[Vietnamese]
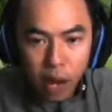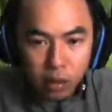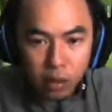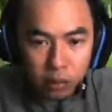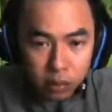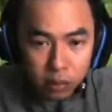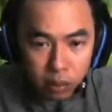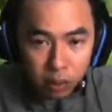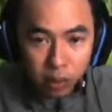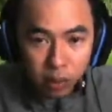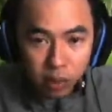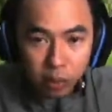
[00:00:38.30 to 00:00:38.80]
Wow,
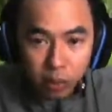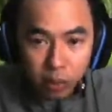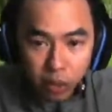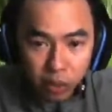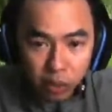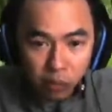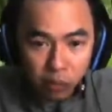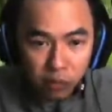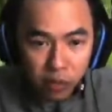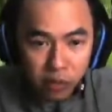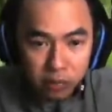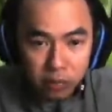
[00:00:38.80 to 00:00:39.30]
con này có
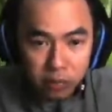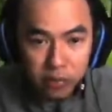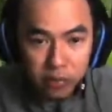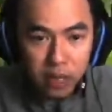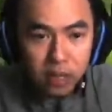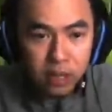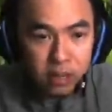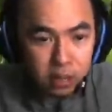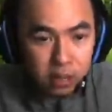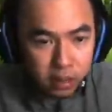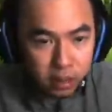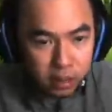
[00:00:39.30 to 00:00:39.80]
hiếu phết mấy
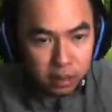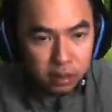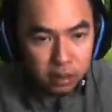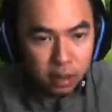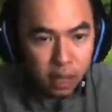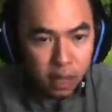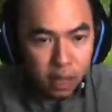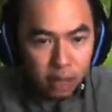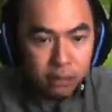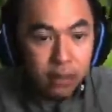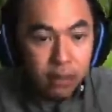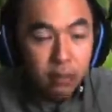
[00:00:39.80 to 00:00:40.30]
bên.
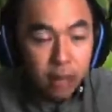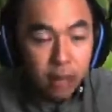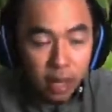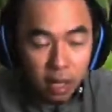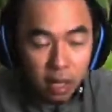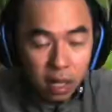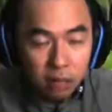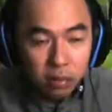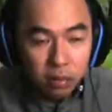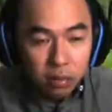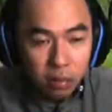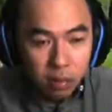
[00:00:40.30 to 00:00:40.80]
Nó cầm cho
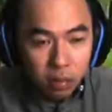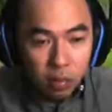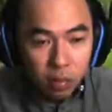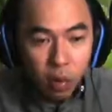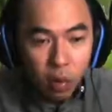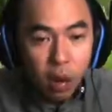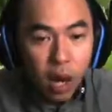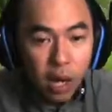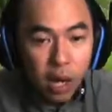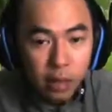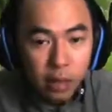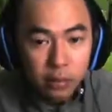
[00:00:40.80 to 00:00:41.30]
mẹ nó một
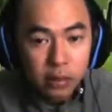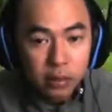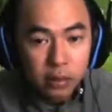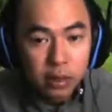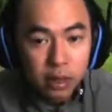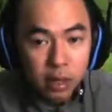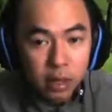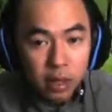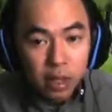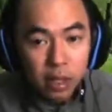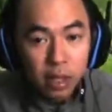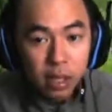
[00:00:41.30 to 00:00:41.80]
bông hoa.
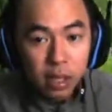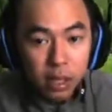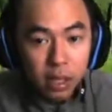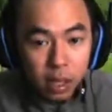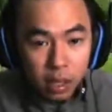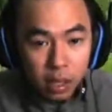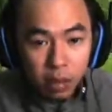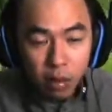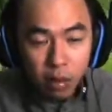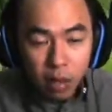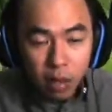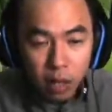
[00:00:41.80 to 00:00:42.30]

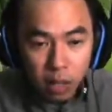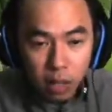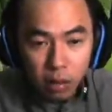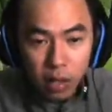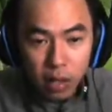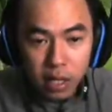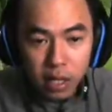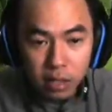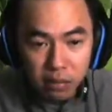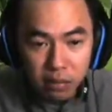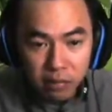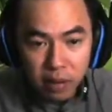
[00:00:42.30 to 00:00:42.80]
Hoa này
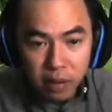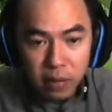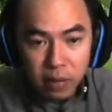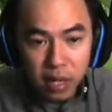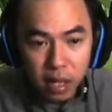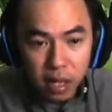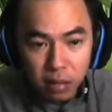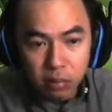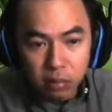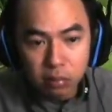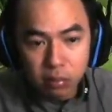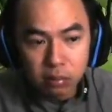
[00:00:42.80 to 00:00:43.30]
là hoa gì mấy bên
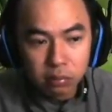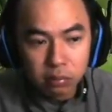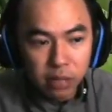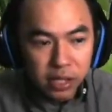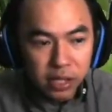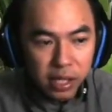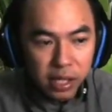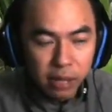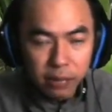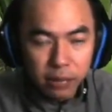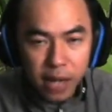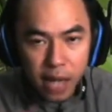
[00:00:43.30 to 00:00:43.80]
biết không?
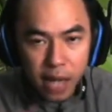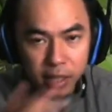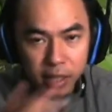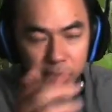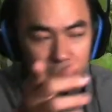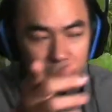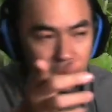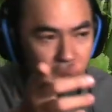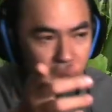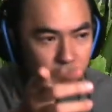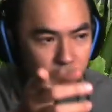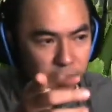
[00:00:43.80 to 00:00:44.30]
Mình kiểm tra
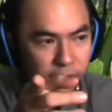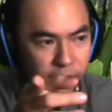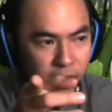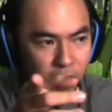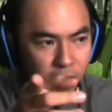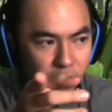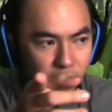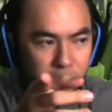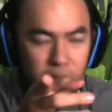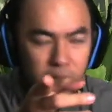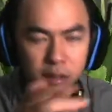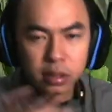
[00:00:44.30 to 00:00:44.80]
kiến thức của mấy
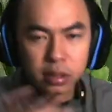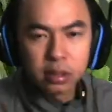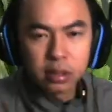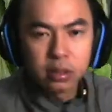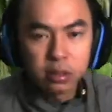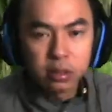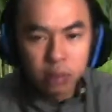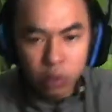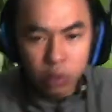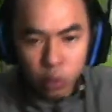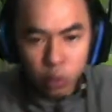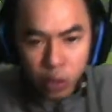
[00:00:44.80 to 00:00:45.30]
bên thôi.
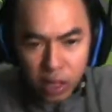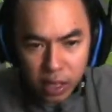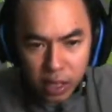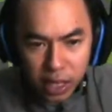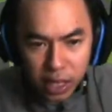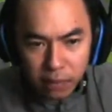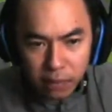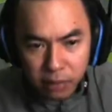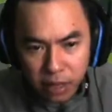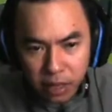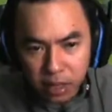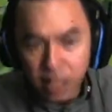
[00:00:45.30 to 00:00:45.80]
Tuy
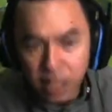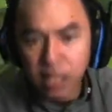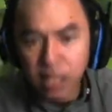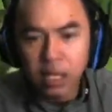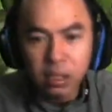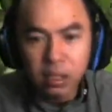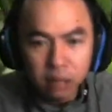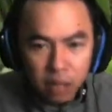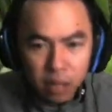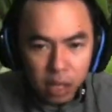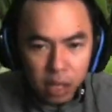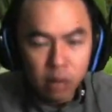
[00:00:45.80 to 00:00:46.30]
là game kinh dị
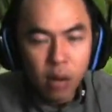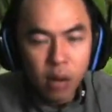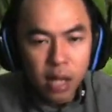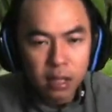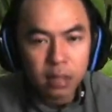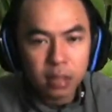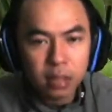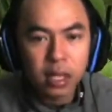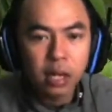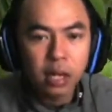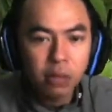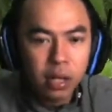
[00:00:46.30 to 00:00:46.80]
nhưng lấy
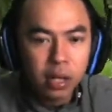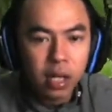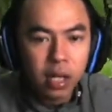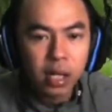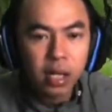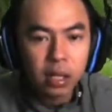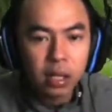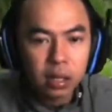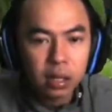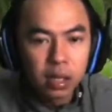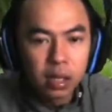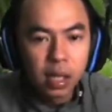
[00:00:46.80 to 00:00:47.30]
hoa thực tế ngoài
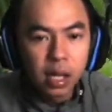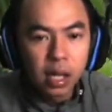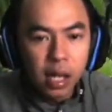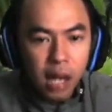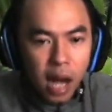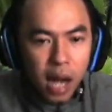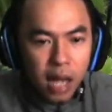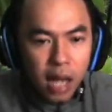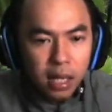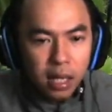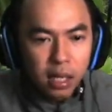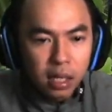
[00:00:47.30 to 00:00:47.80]
đời đó.
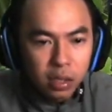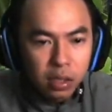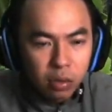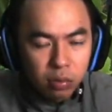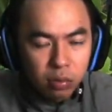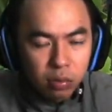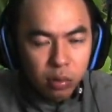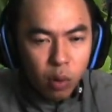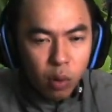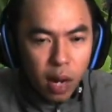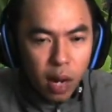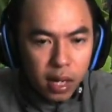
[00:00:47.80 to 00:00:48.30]
Ai trả lời
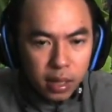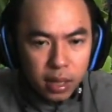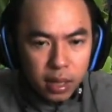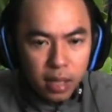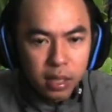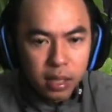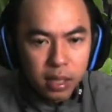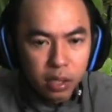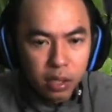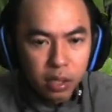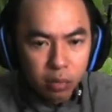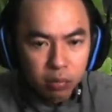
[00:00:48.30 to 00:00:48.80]
đúng hoa này
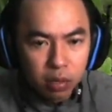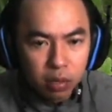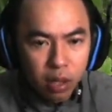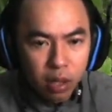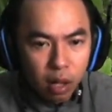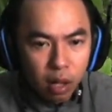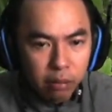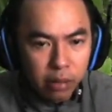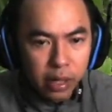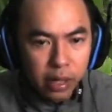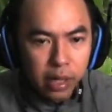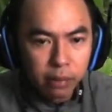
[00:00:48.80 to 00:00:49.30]
tên gì dùng
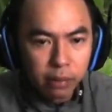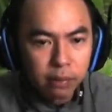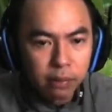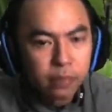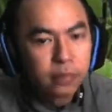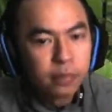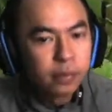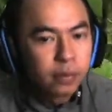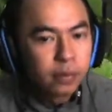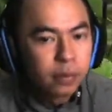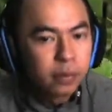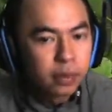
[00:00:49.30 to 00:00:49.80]
cho mười điểm.
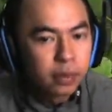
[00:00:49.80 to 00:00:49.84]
